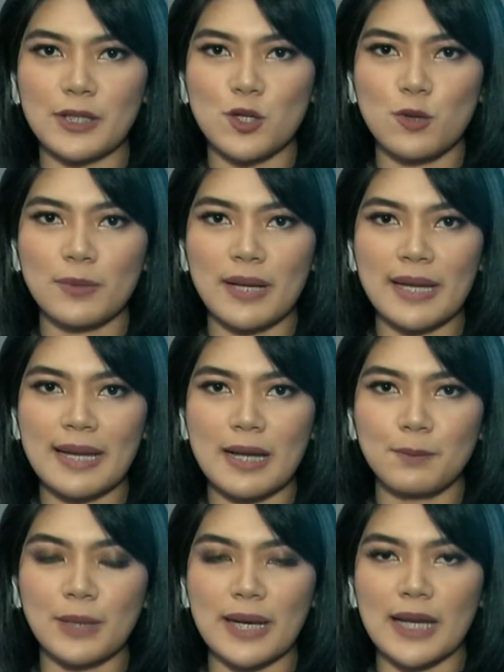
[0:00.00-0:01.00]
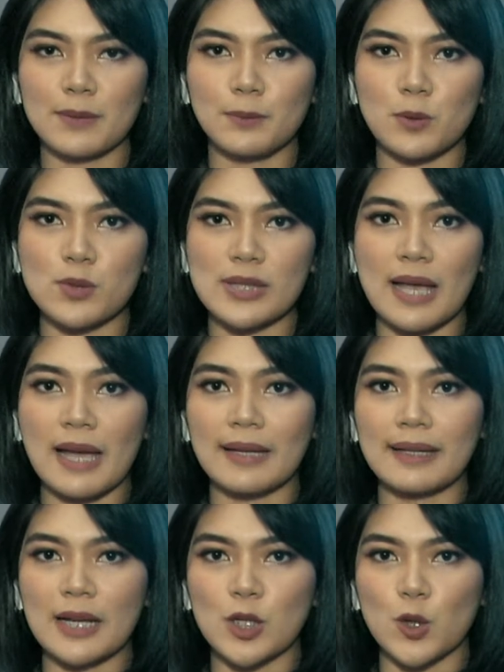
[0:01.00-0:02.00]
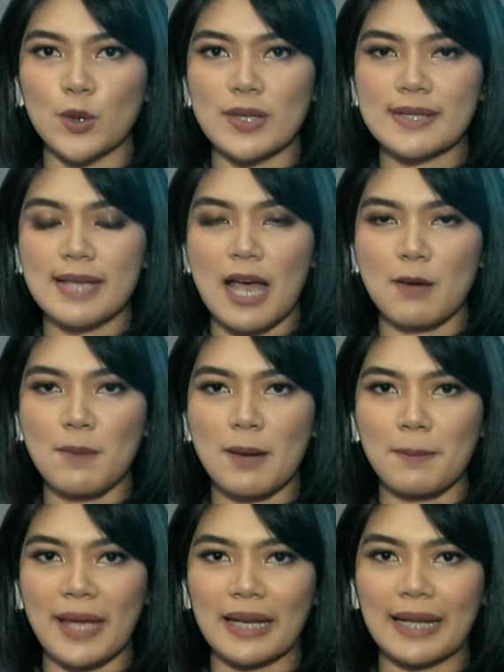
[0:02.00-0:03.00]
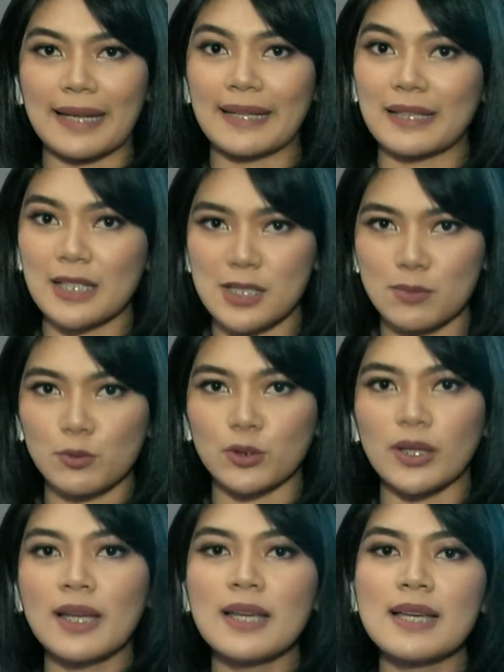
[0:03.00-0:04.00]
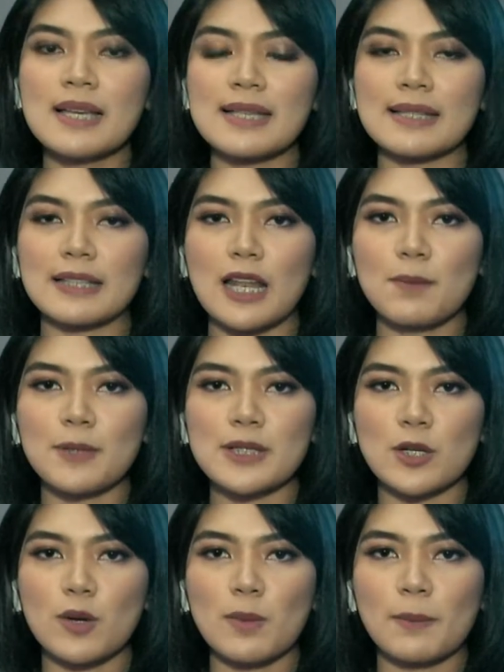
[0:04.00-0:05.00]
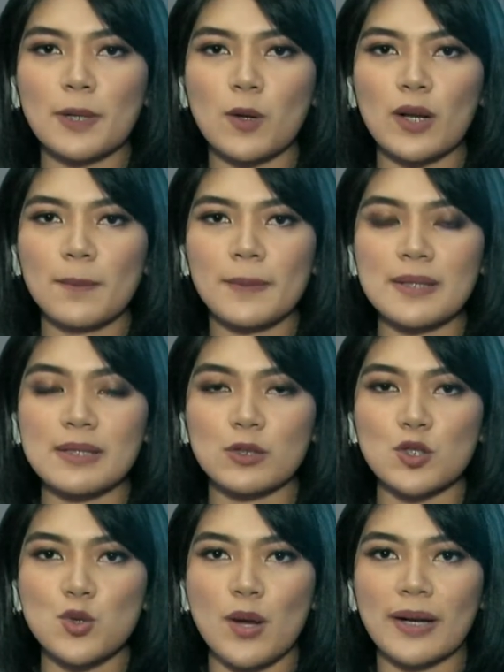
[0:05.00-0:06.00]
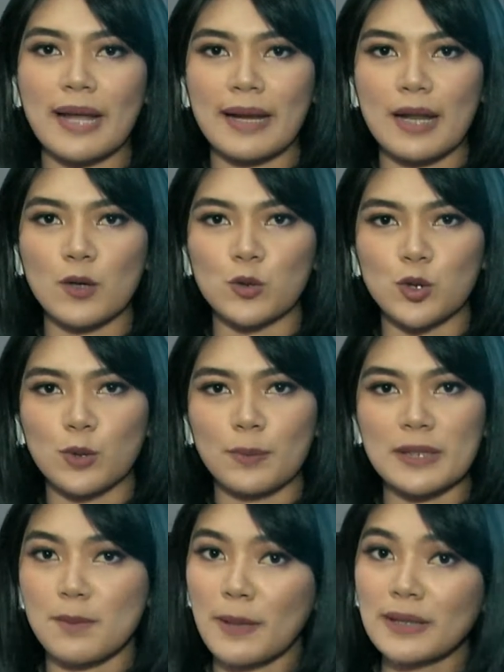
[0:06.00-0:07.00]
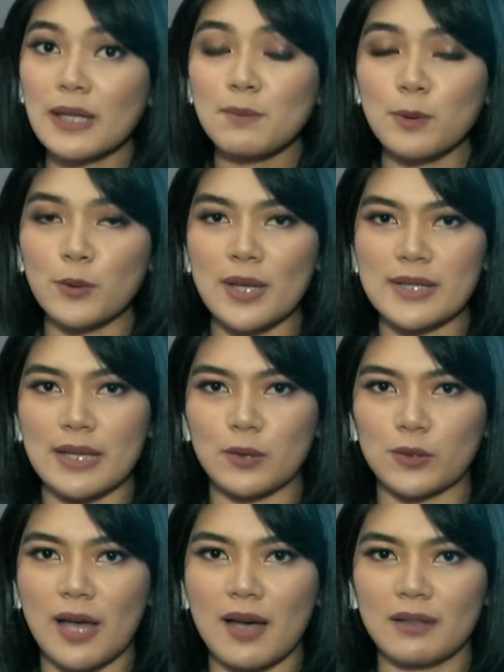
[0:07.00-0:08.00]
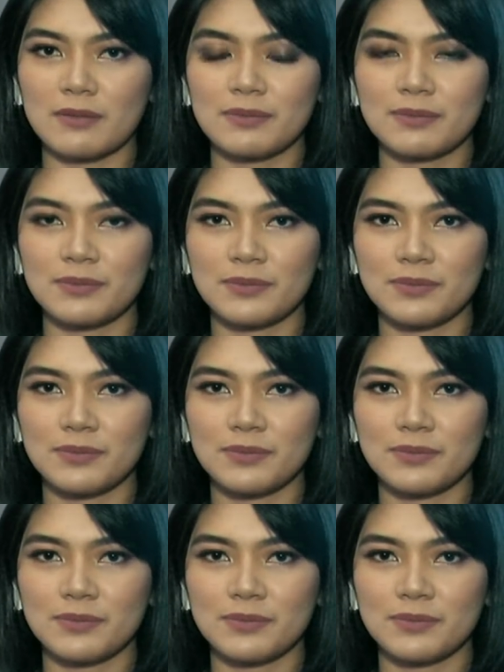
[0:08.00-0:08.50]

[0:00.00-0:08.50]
Pevindo menaikkan peringkat perusahaan dengan kode saham APLN tersebut setelah perseroan memperoleh persetujuan dana untuk percepatan pelunasan utang.